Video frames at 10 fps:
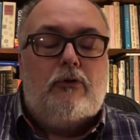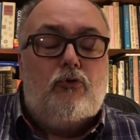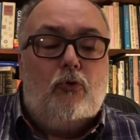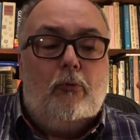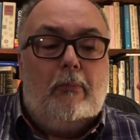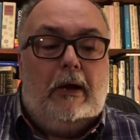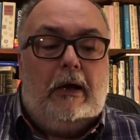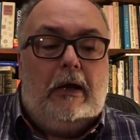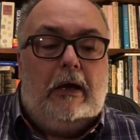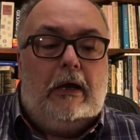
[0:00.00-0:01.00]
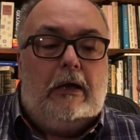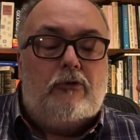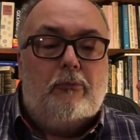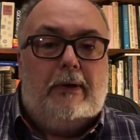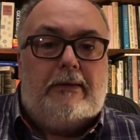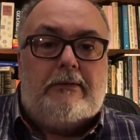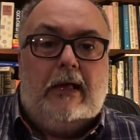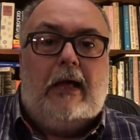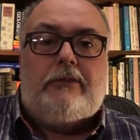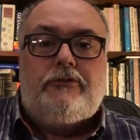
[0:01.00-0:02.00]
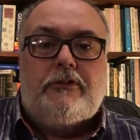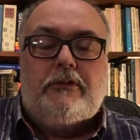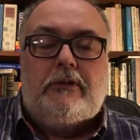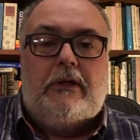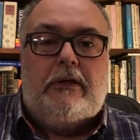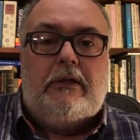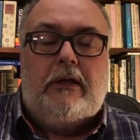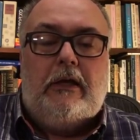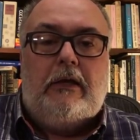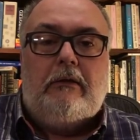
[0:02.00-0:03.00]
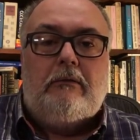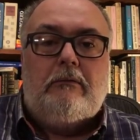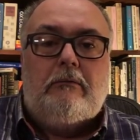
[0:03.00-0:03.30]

numa, numa idade em que